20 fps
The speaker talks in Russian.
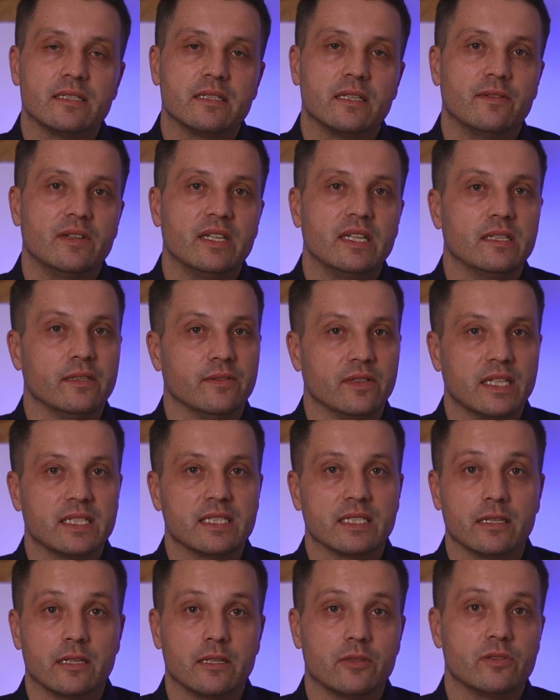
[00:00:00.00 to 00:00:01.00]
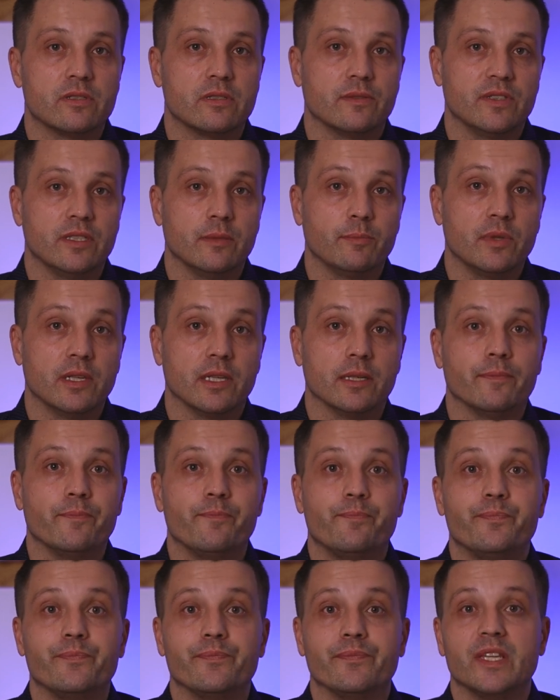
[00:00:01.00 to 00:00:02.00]
составляет 12 градусов
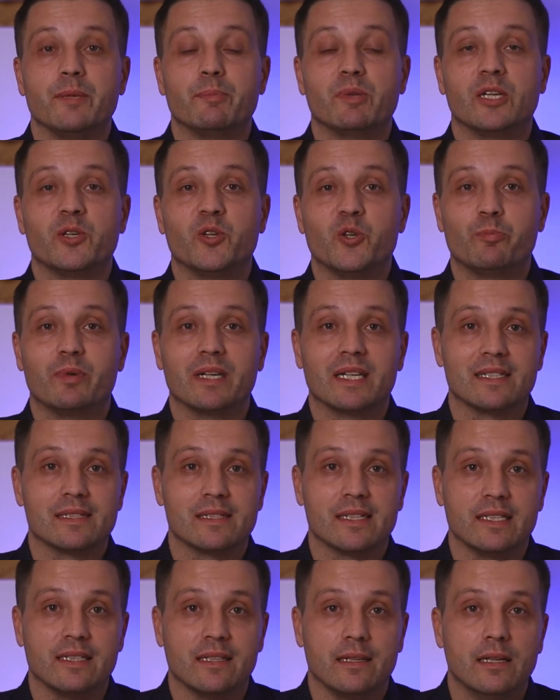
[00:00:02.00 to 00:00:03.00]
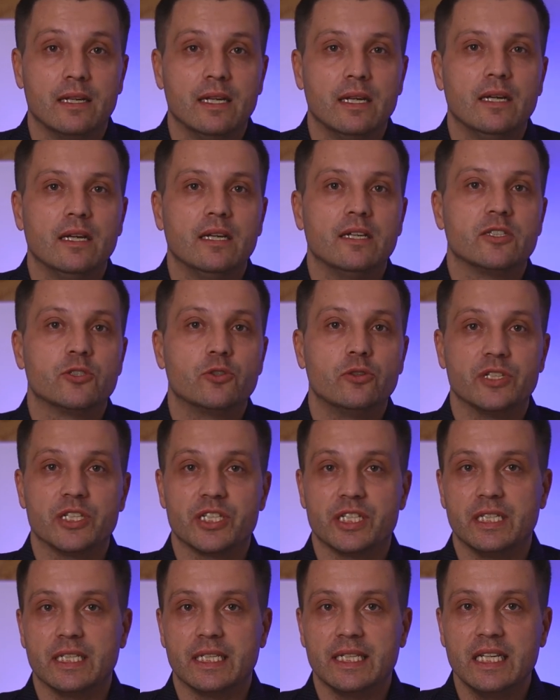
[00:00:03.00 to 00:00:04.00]
тепла. Неплохой показатель.
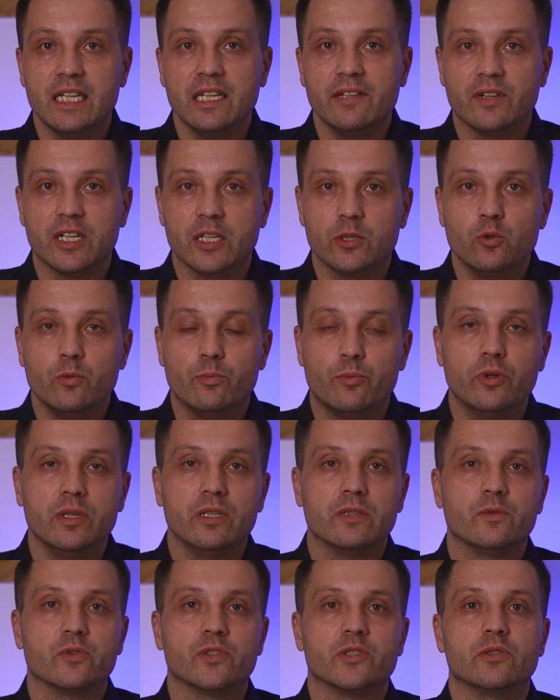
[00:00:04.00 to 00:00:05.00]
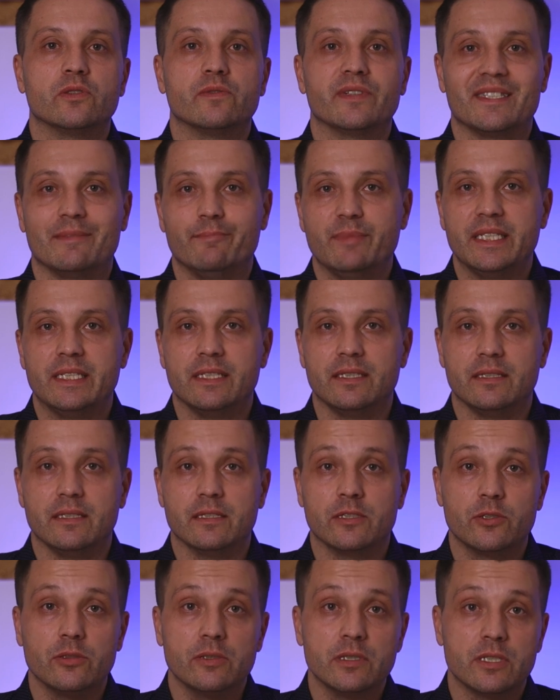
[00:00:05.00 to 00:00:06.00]
Солнечных дней в году более
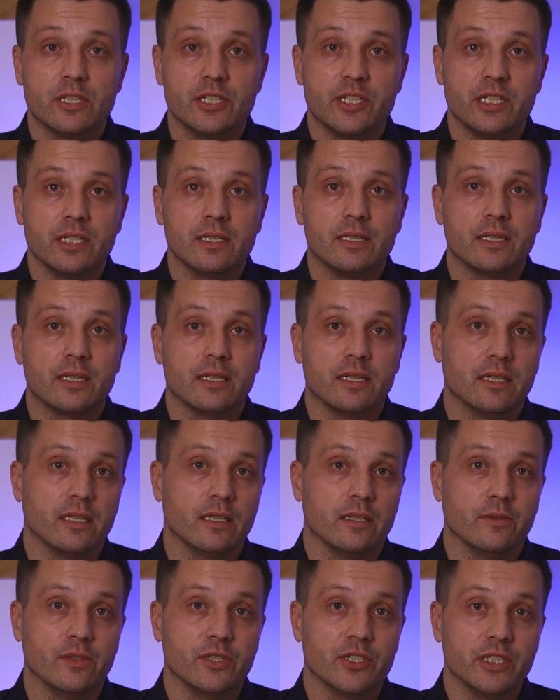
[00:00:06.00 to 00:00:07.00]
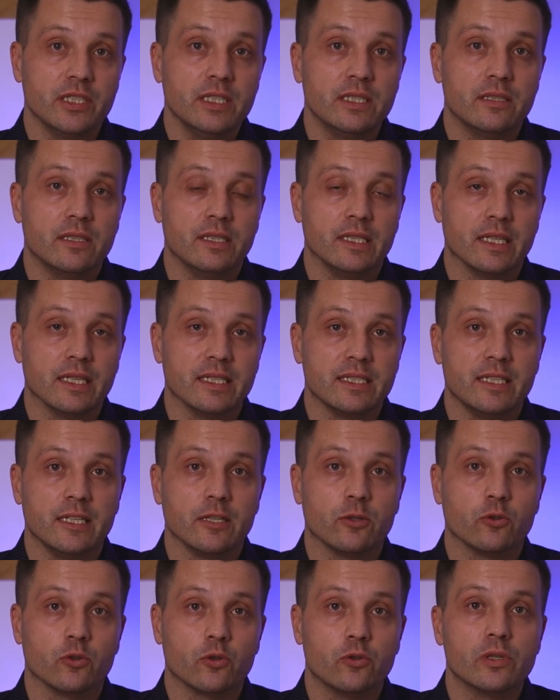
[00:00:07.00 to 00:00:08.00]
280, солнце щедро одаривает жителей и
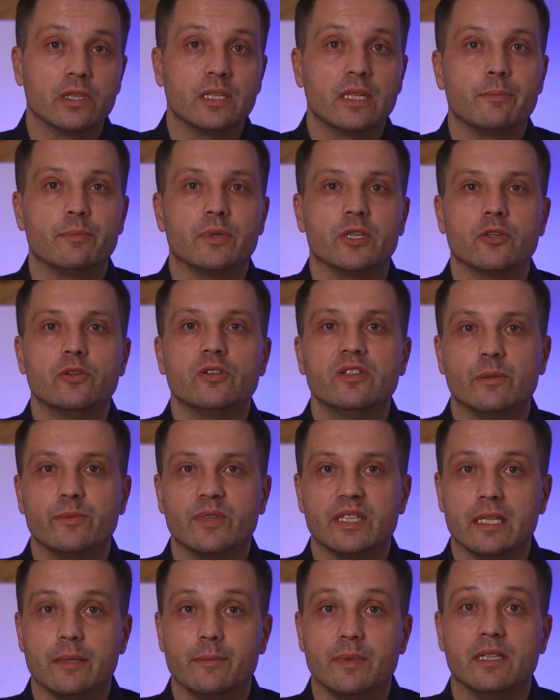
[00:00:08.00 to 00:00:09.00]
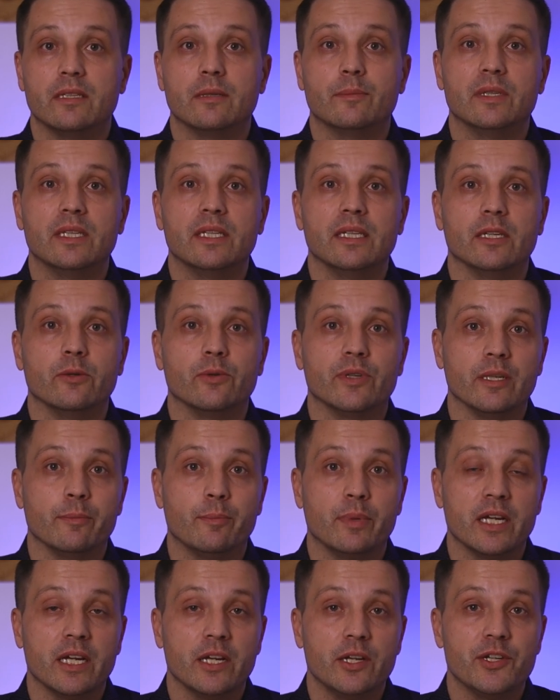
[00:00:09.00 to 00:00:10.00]
гостей курорта природным витамином D,
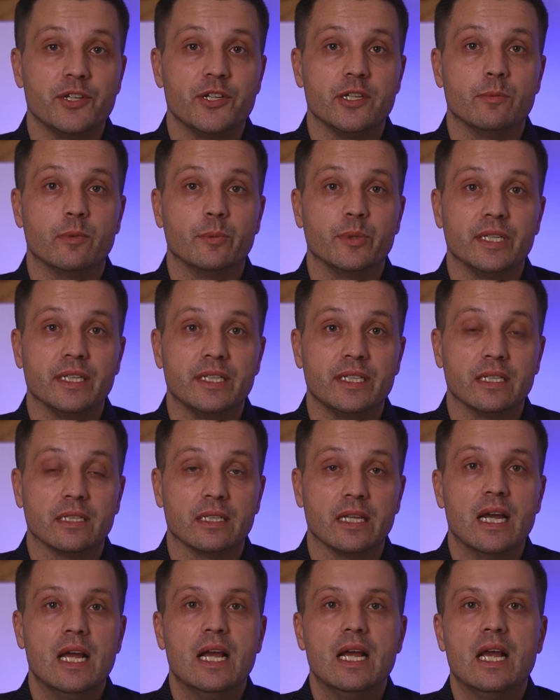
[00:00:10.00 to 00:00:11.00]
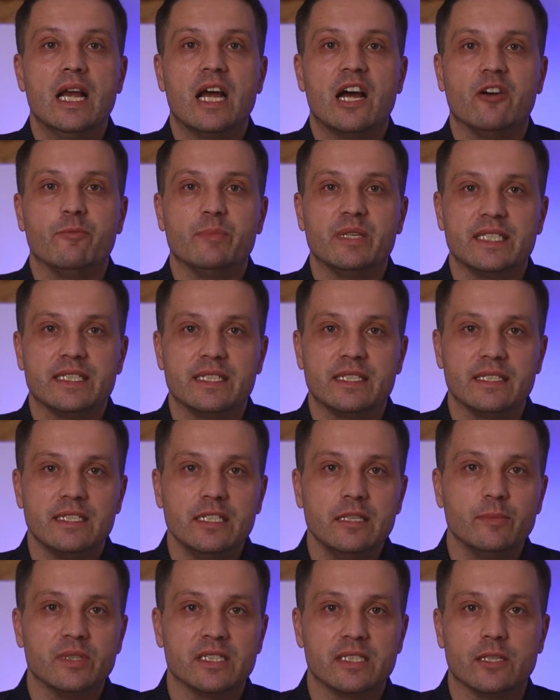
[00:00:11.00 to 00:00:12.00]
укрепляющим иммунитет, а вместе с
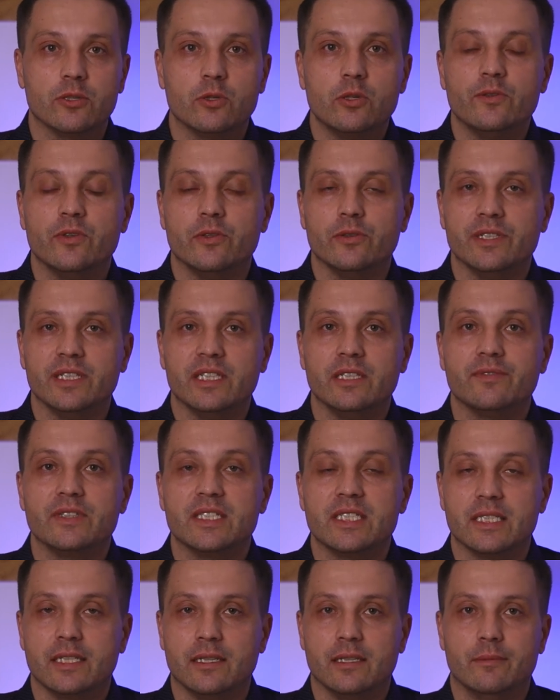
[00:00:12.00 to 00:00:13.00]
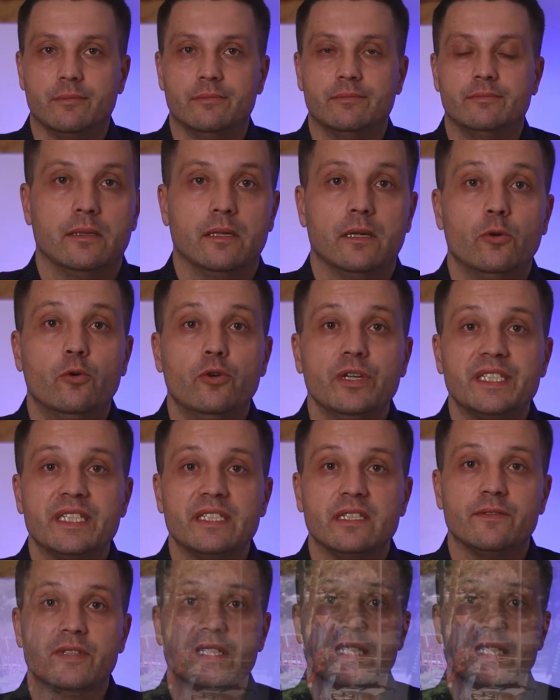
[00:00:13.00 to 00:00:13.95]
ним и здоровье людей в целом. Осень и